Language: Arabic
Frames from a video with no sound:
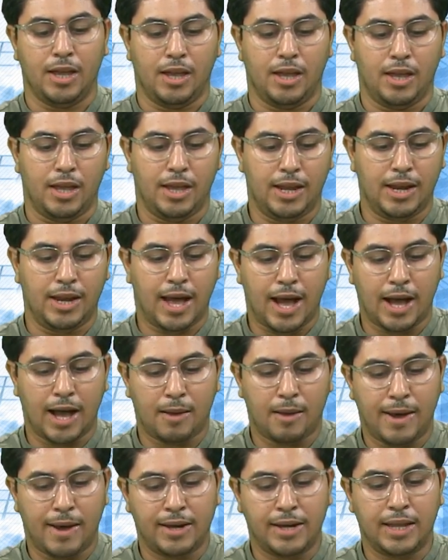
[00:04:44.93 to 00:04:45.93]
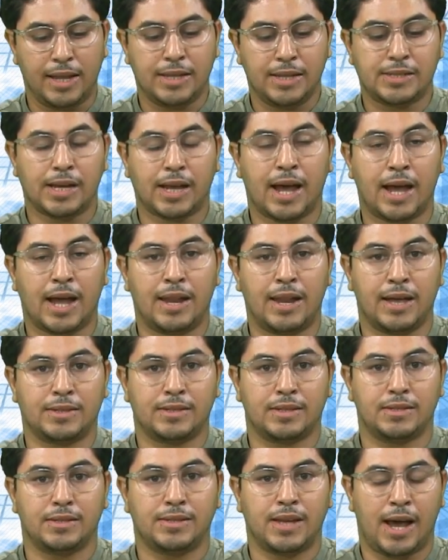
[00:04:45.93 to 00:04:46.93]
إلى أخبار الانتقالات
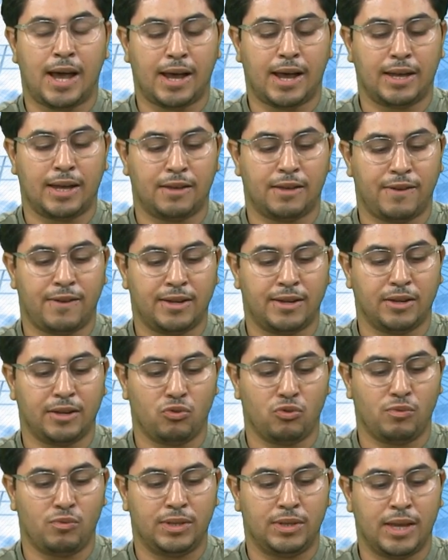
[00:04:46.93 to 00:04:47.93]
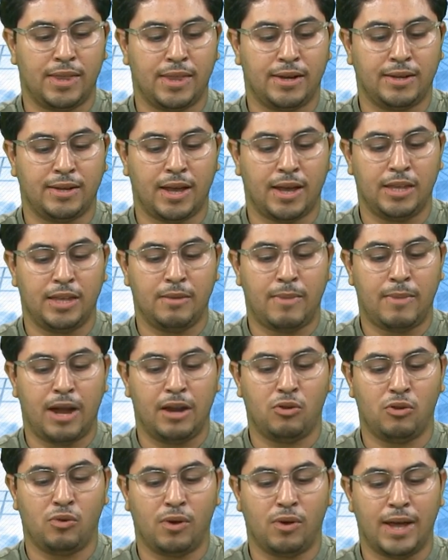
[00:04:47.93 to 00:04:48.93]
تعاقد فريق الوداد الرياضي مع
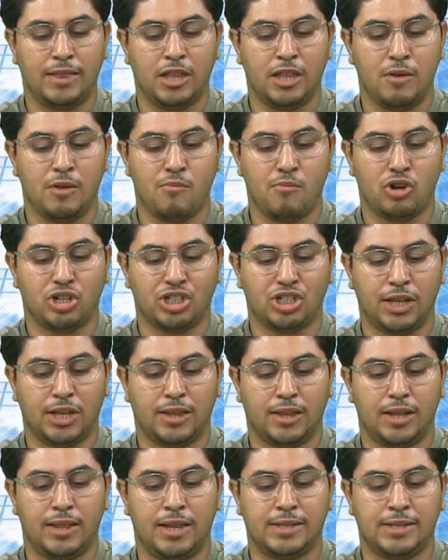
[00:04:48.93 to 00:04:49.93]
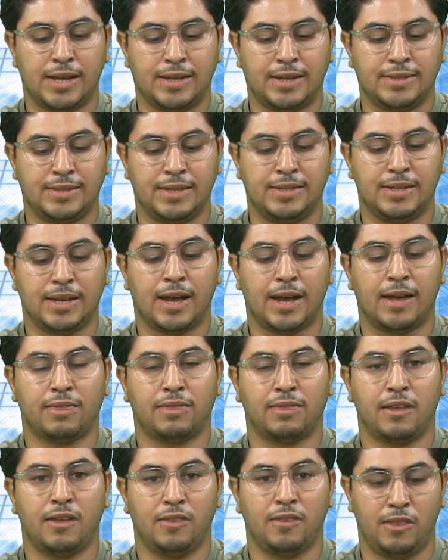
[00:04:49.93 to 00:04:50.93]
الأوغندي مرشد لتعزيز
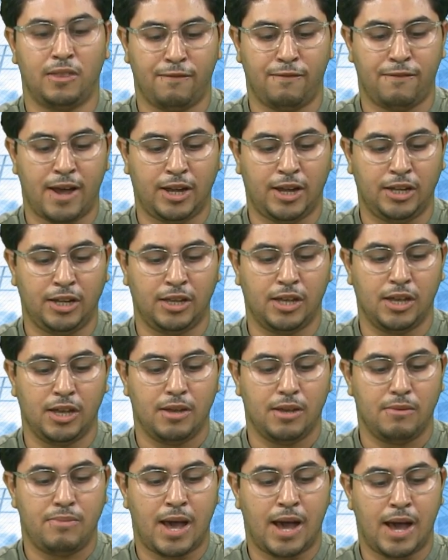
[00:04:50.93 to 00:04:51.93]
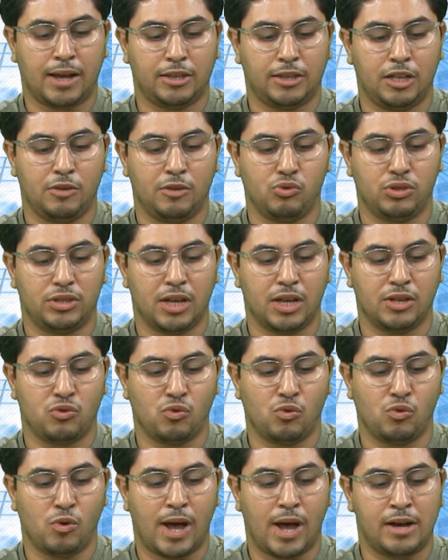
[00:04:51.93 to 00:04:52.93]
خطه الدفاعي بعقد
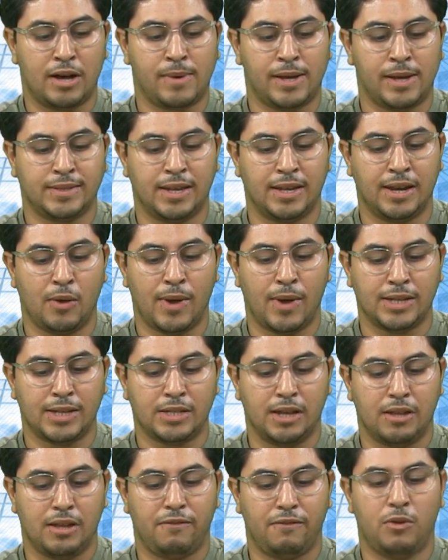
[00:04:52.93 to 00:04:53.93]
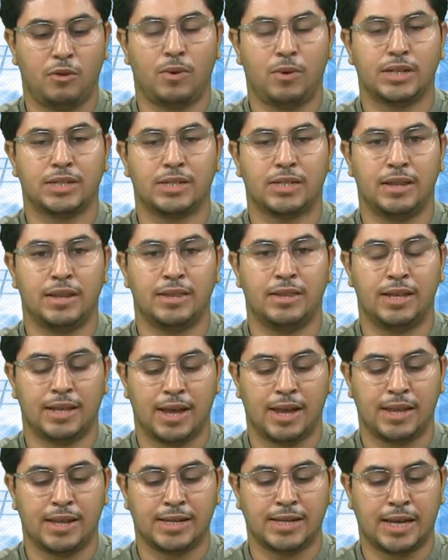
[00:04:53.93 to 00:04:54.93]
مدته أربع سنوات في الوقت الذي
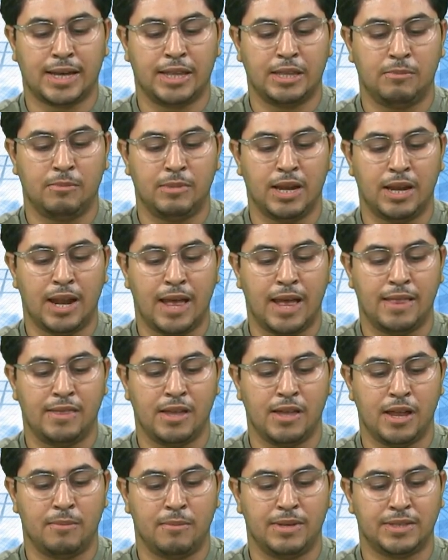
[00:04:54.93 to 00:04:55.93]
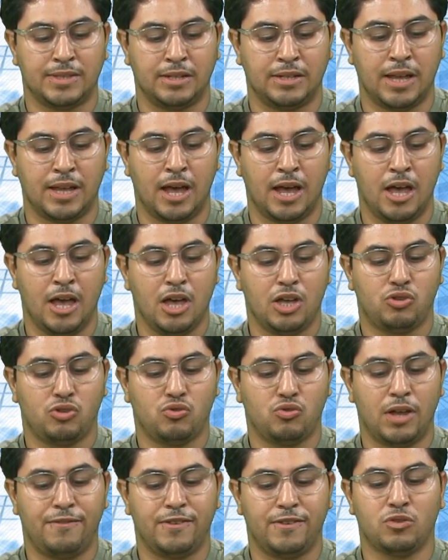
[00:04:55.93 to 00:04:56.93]
كانت عدد من الأندية المصرية
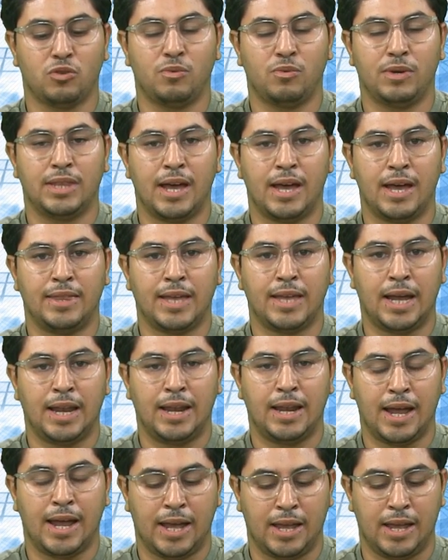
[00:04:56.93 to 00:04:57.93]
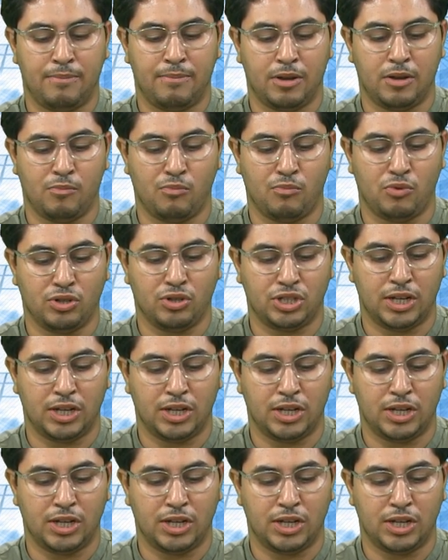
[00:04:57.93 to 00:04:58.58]
تنافس الوداد على اللاعب مرشد